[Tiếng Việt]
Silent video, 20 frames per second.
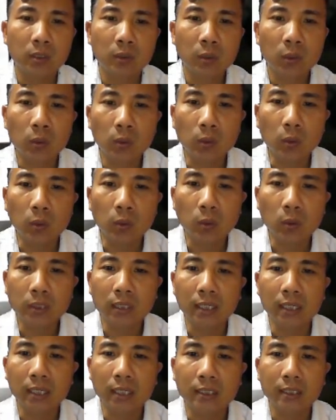Đu đủ có
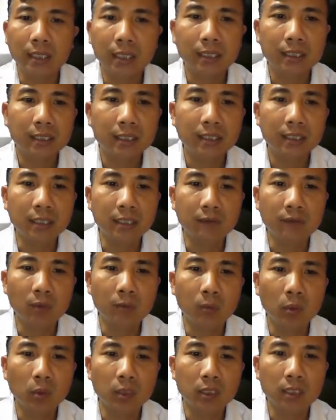thể là tăng kích cỡ
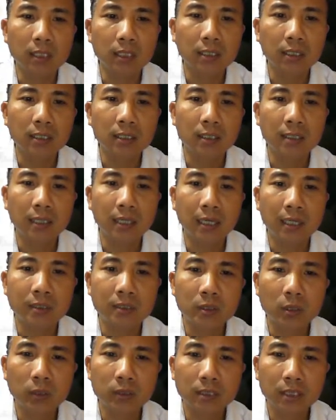vòng một được
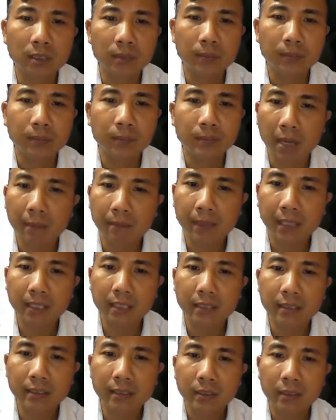là do chất
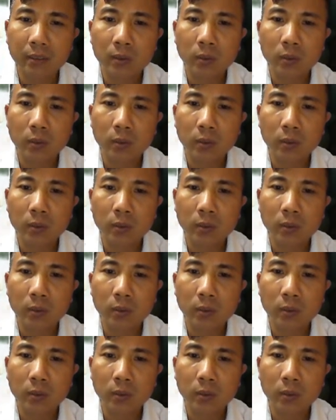papain